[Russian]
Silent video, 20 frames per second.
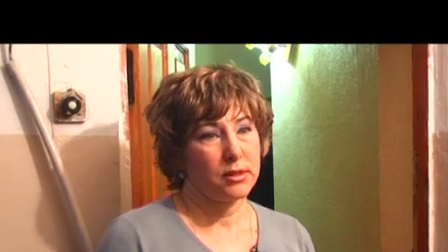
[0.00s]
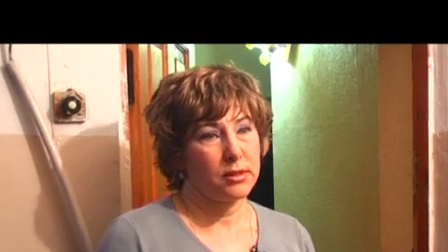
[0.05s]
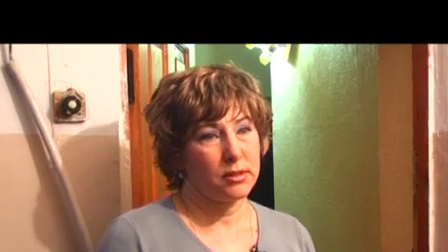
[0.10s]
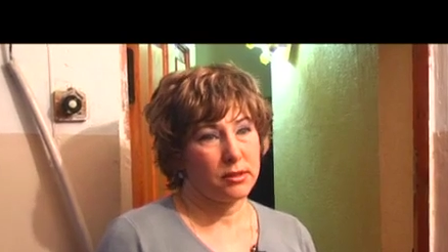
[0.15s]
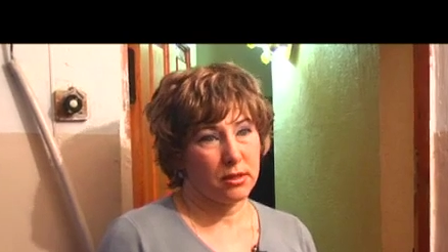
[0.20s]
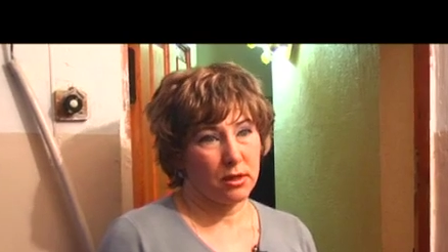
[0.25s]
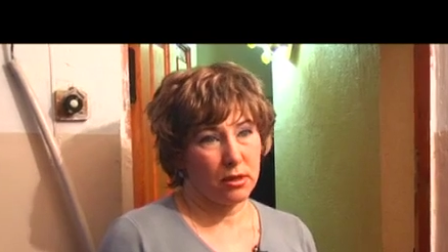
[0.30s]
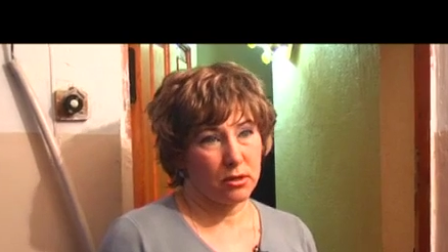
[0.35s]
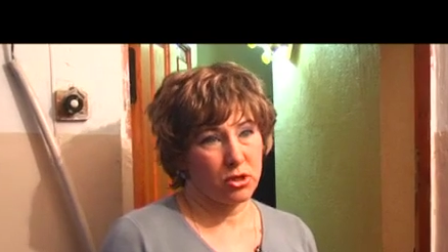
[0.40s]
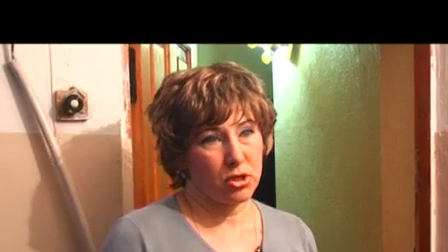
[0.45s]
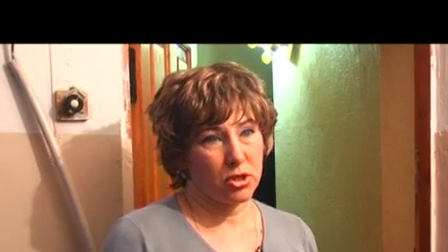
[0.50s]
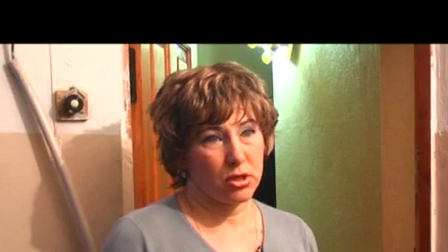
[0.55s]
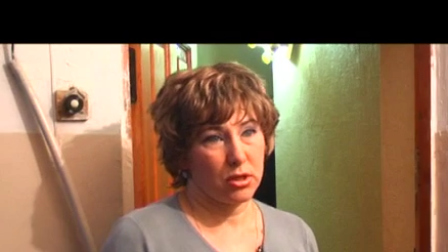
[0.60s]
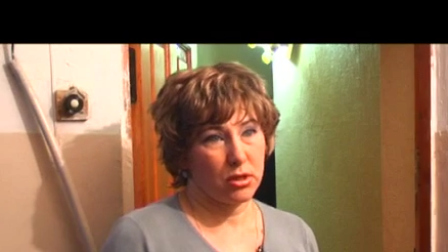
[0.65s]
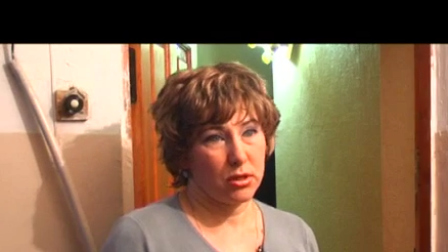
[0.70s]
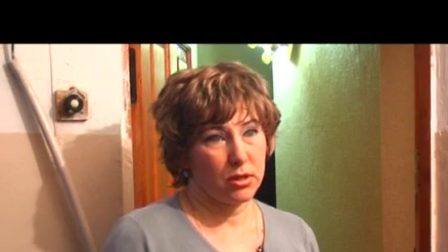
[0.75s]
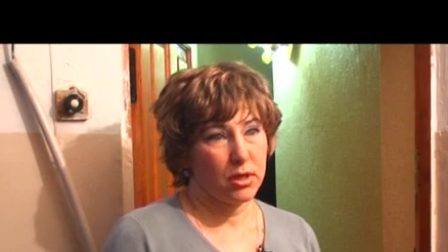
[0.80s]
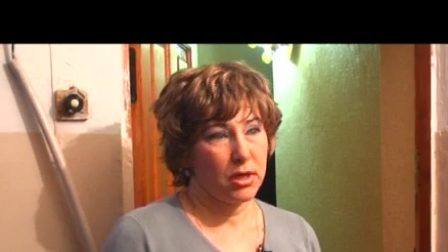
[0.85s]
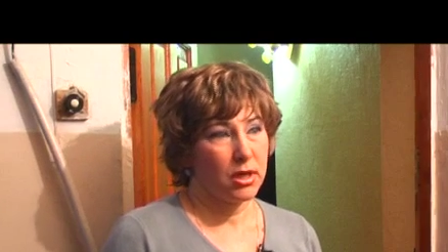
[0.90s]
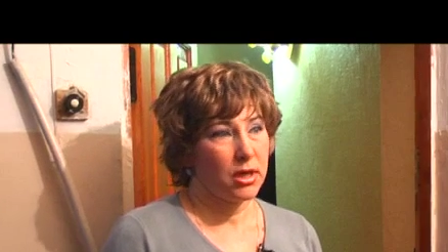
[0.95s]

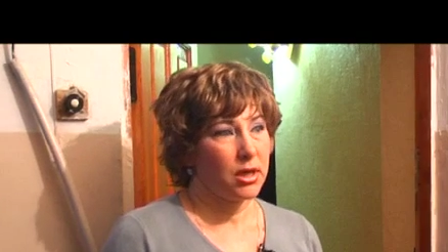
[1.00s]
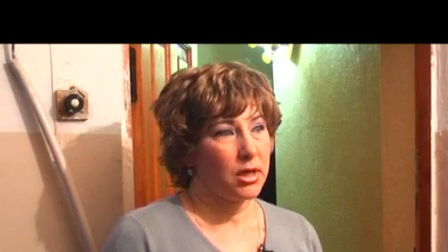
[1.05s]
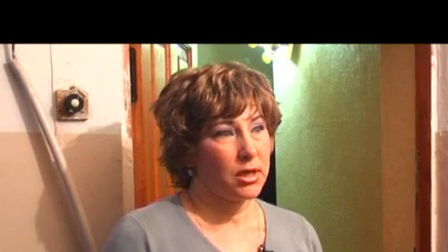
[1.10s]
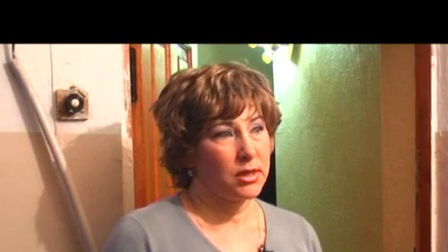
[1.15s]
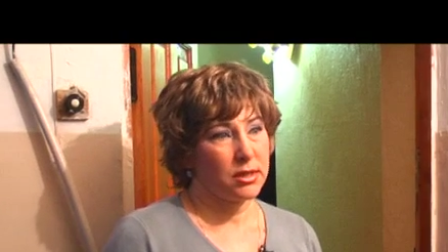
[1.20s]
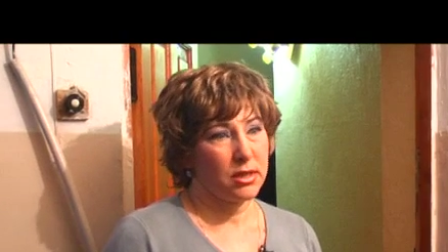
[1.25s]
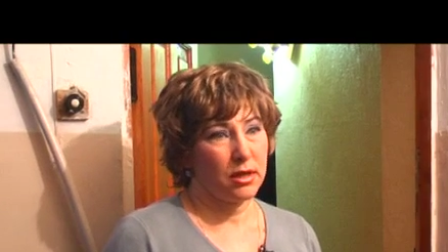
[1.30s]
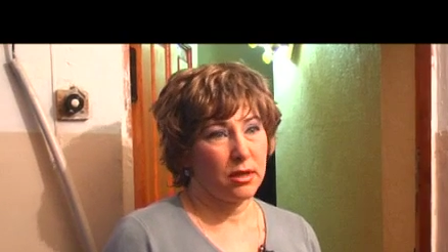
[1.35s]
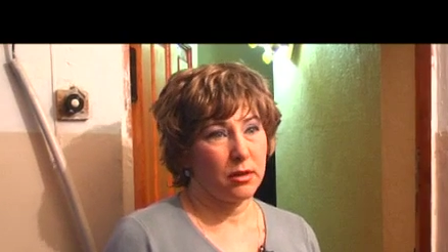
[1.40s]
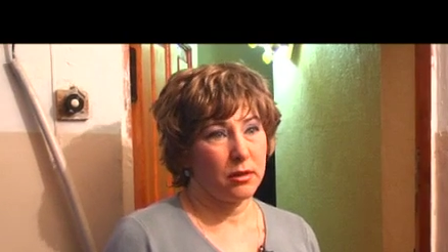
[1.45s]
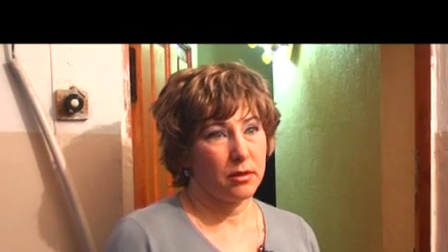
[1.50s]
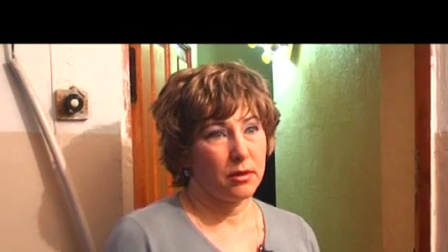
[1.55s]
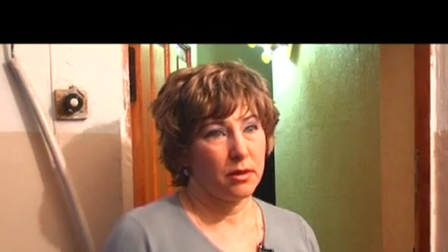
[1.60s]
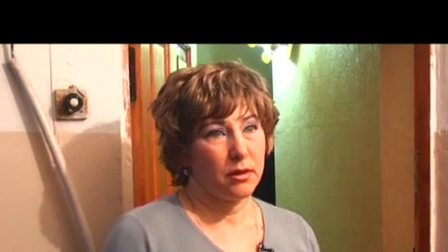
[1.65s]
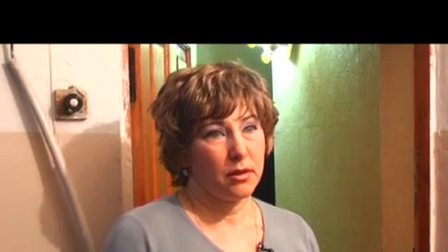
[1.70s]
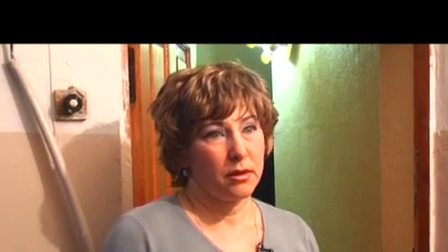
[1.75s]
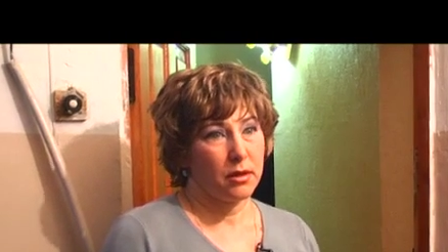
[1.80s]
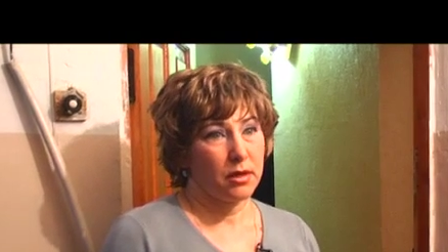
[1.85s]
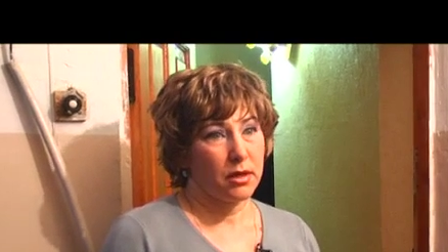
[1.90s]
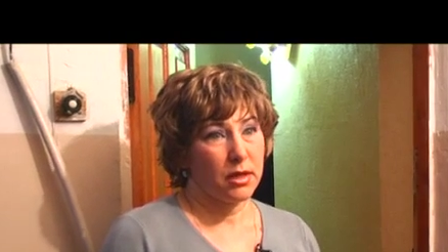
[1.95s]
стяжки, хотели,
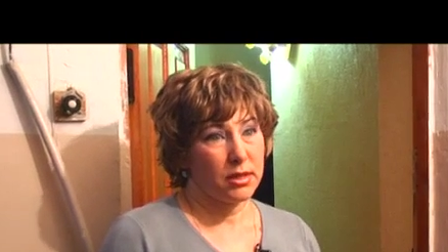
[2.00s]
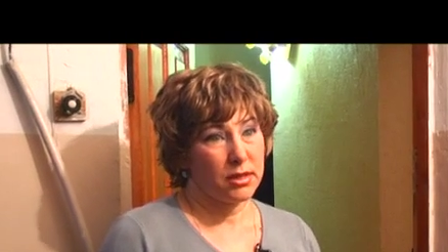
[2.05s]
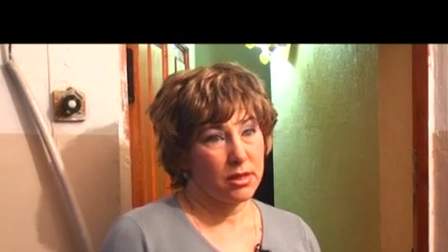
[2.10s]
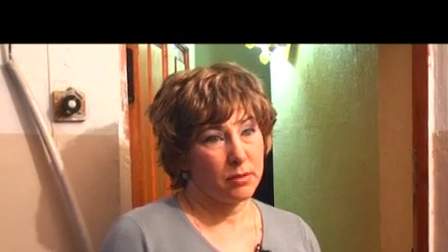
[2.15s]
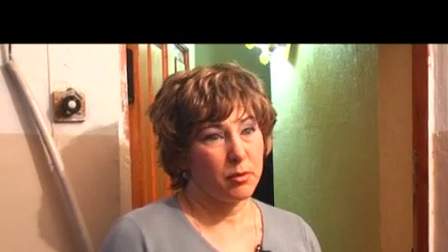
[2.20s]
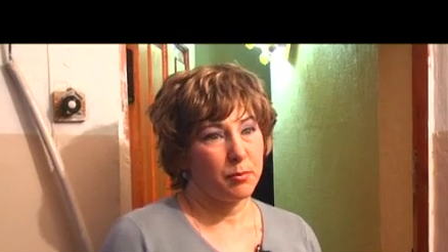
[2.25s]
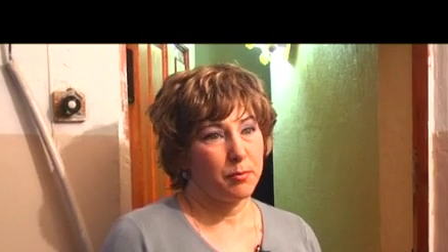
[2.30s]
хотя